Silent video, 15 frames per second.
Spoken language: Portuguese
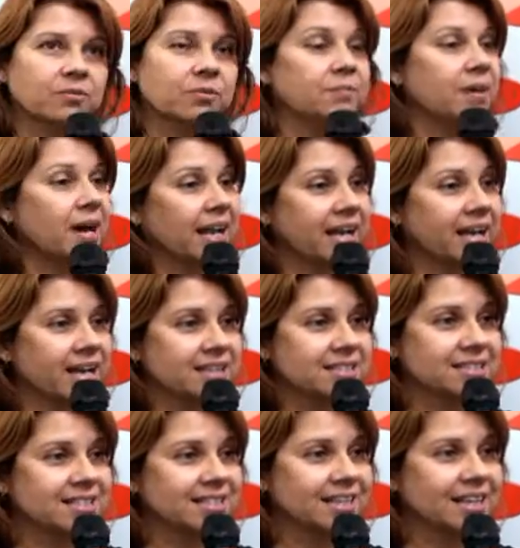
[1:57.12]
É uma
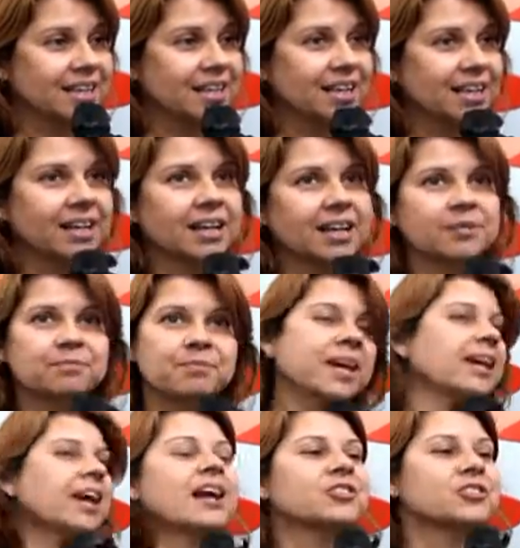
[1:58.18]
palestra
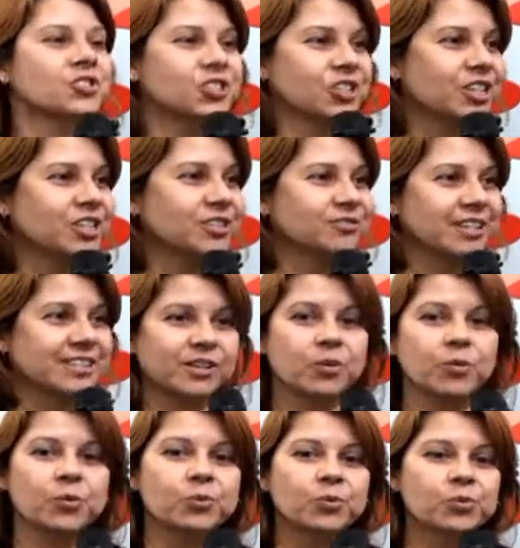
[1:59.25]
bem ativa, assim,
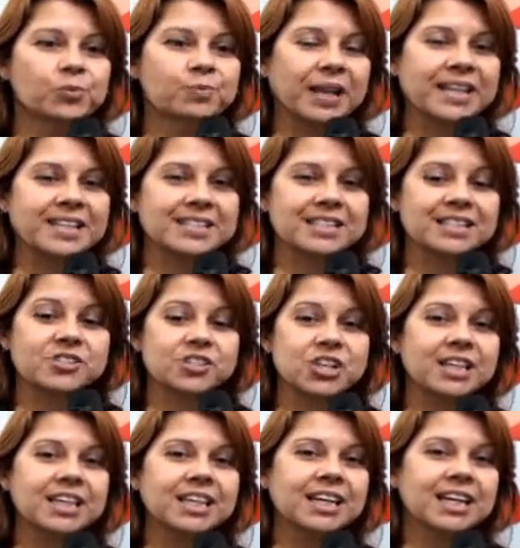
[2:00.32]
o, o, palestrante
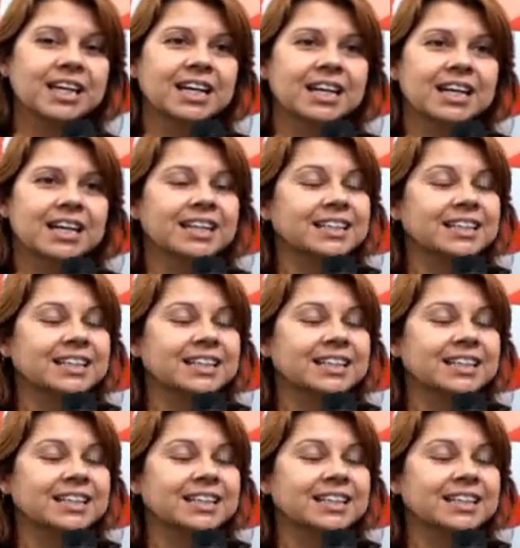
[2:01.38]
ele